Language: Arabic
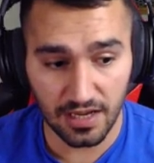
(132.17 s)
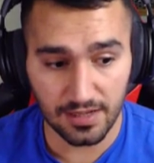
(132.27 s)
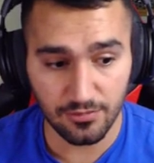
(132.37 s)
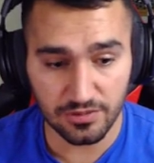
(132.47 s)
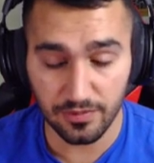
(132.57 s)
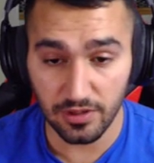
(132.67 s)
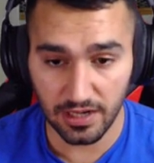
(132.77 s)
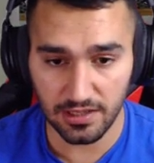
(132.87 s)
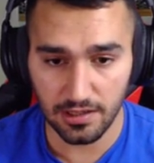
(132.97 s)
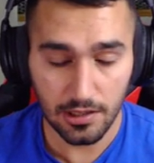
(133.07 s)
يعني مش
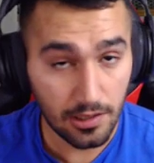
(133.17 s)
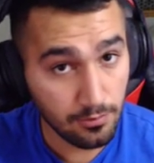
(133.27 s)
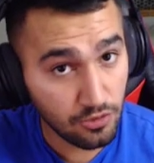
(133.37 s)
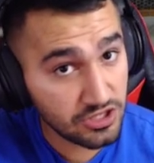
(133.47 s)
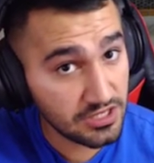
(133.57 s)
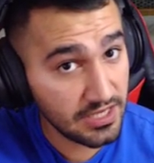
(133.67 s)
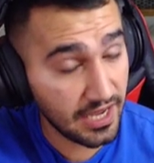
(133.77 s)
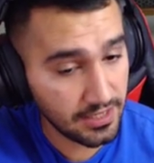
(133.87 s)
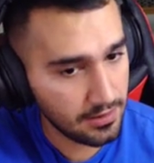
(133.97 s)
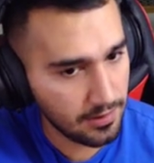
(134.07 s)
يعني مش شيء
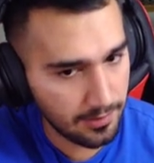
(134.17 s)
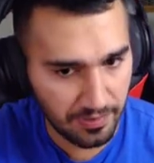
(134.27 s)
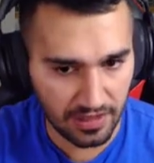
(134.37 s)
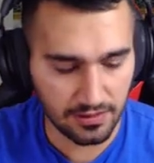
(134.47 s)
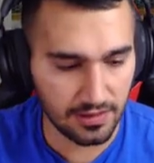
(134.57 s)
يعني بيض